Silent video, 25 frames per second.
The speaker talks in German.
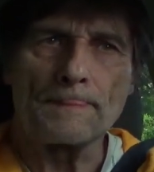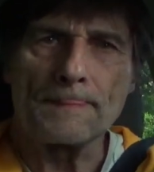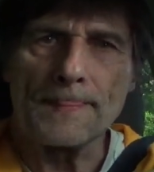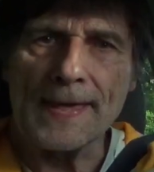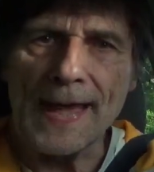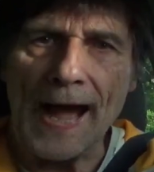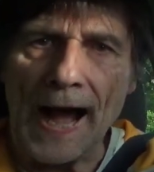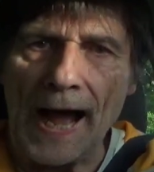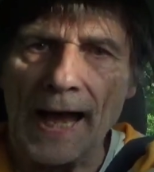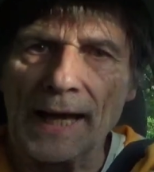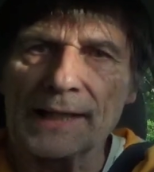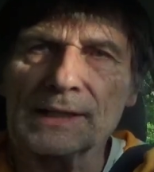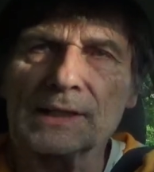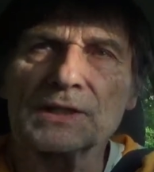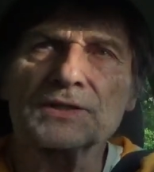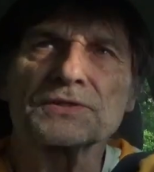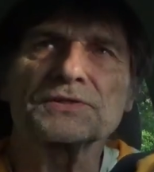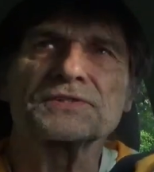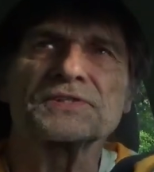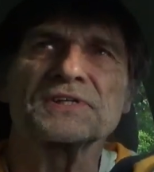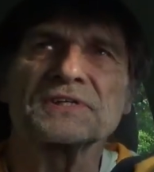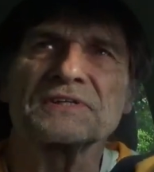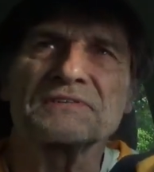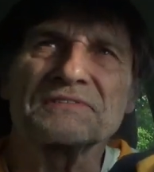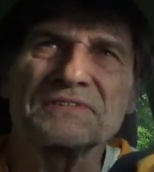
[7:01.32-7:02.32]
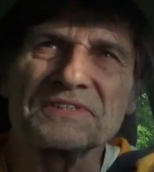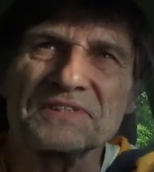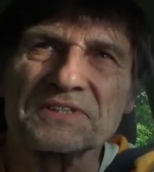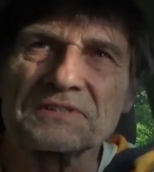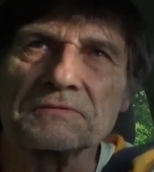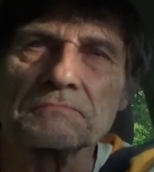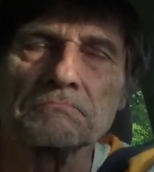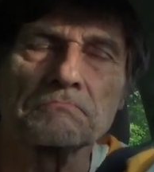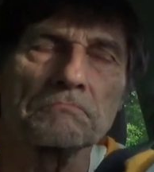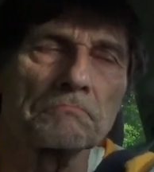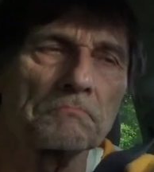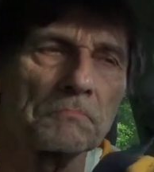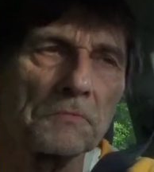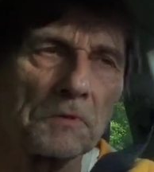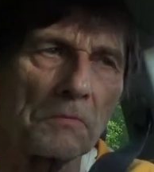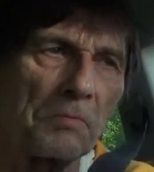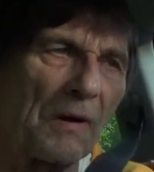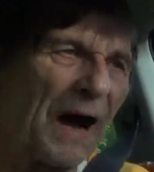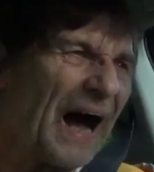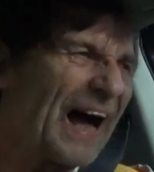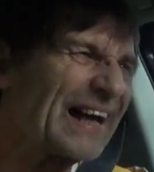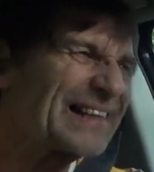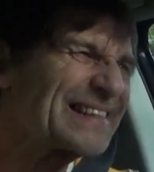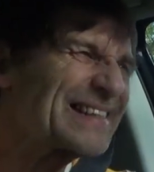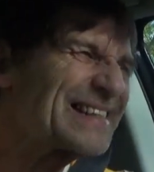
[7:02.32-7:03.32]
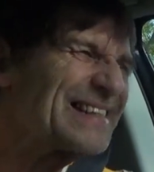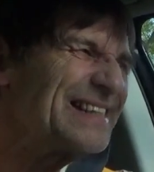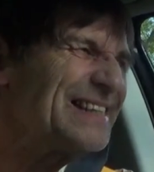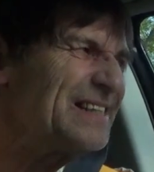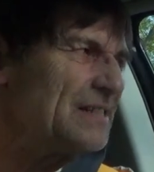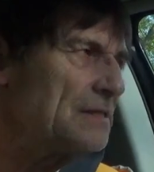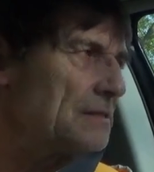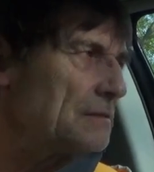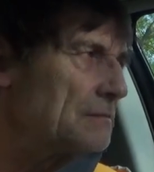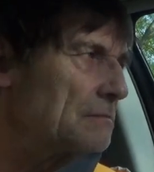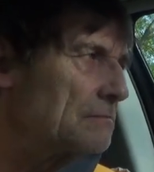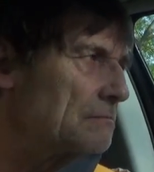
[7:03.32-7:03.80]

Die einen sind quasi